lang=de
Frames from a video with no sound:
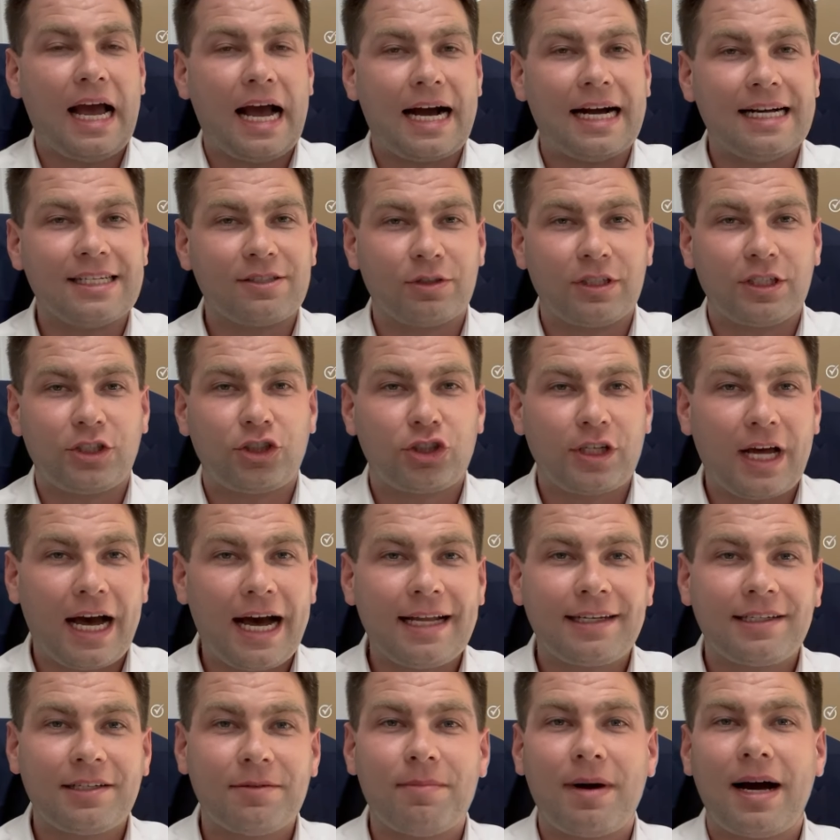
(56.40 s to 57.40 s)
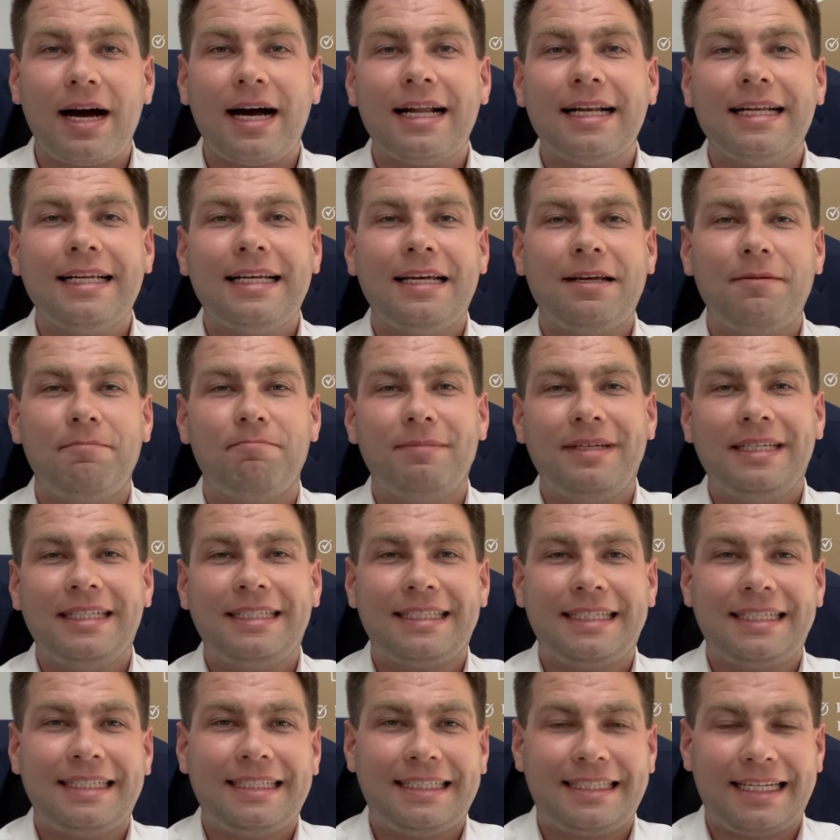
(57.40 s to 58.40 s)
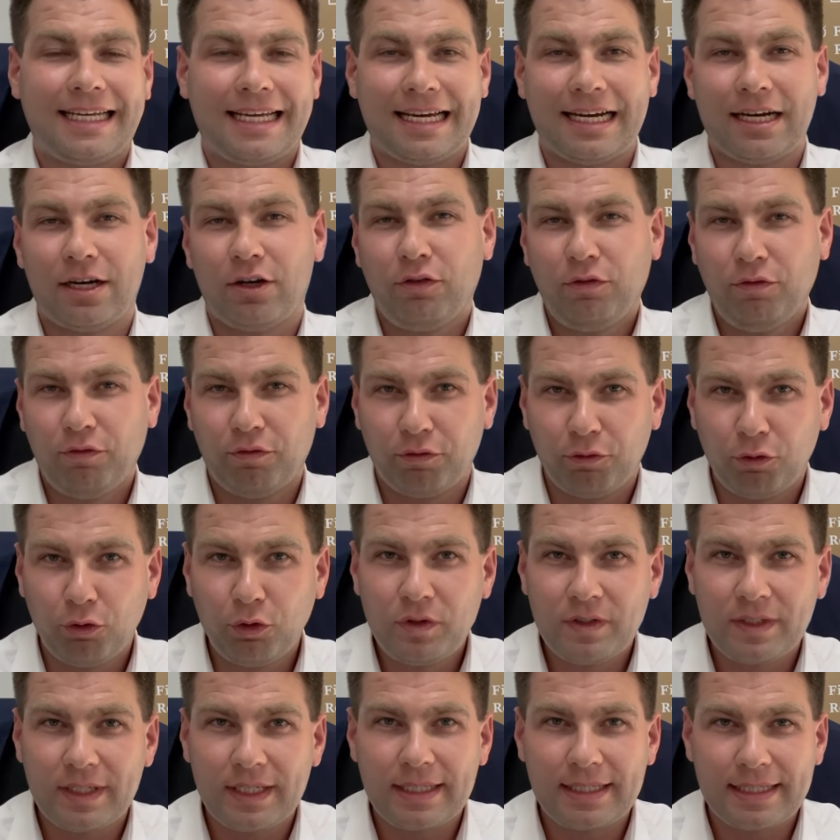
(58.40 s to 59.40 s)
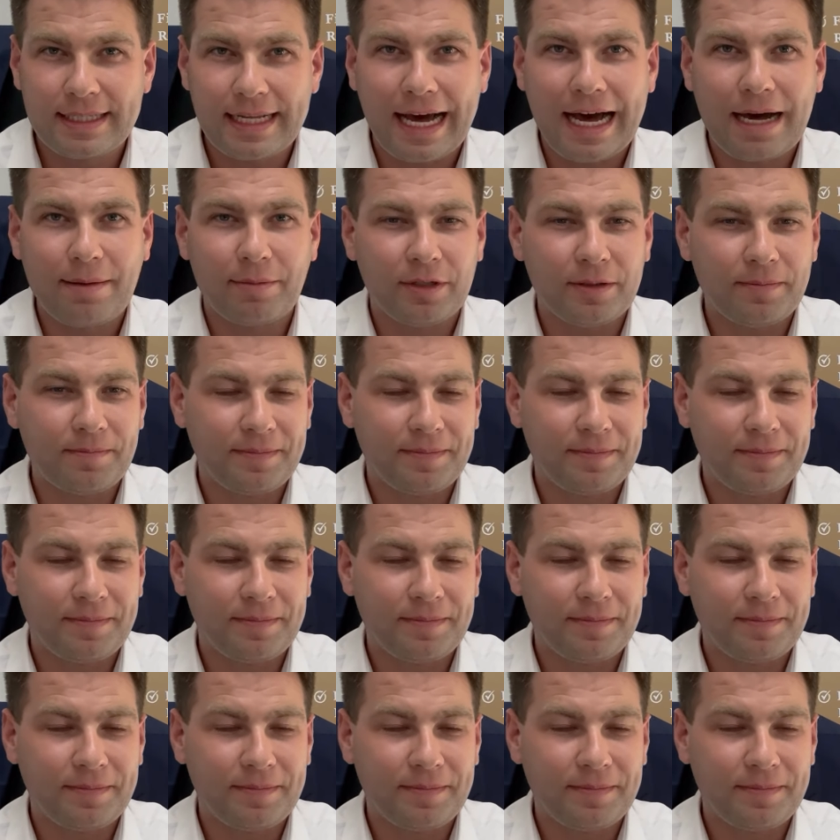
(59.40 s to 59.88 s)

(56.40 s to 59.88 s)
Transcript: Also ich starte mal mit der Wohnsitznahme.